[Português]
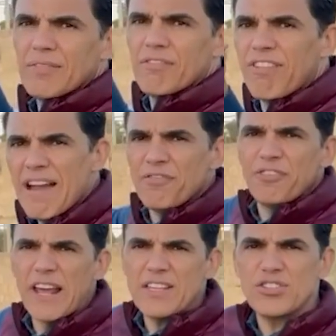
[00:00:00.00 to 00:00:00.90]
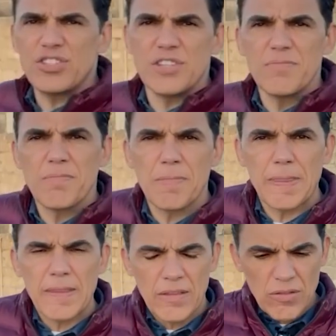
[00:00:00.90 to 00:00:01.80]
Vá em frente,
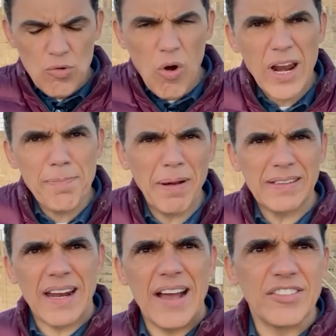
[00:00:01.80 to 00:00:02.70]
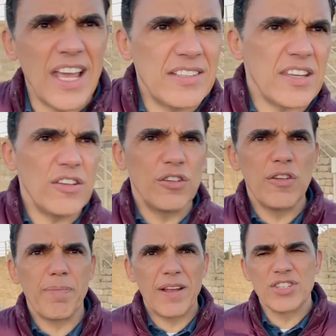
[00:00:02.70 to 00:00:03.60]
não olha para trás, nem se
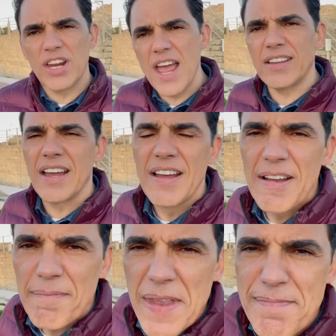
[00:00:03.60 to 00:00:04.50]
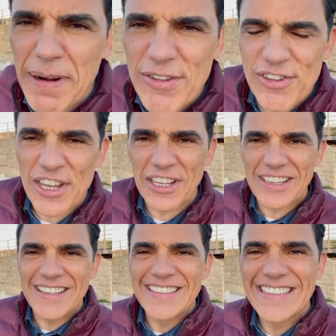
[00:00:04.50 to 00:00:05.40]
dirigir para a direita, nem para a
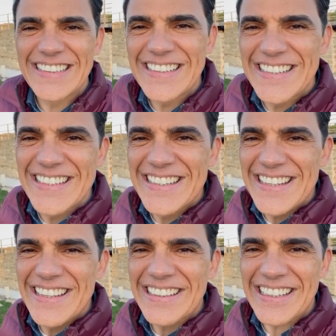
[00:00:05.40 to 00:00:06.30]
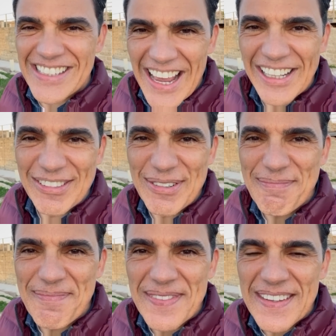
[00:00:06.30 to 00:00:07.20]
esquerda. Tá certo?
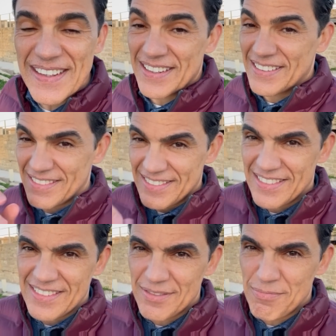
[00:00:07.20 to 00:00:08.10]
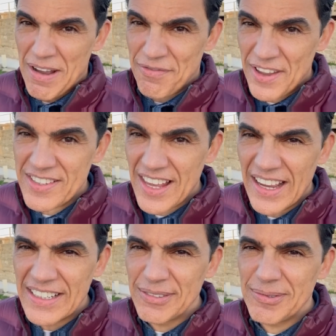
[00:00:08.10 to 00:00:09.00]
Uma vez
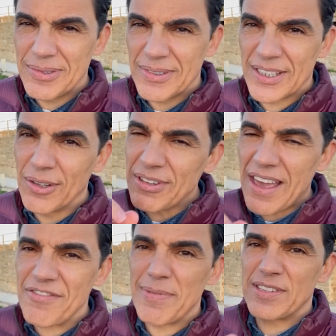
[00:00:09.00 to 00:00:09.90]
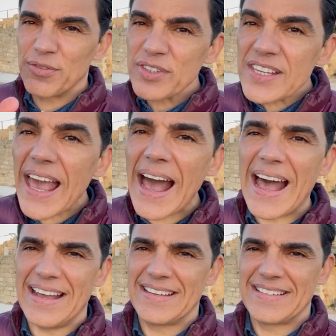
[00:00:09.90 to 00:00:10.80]
errando, que não deve, mas se você errar,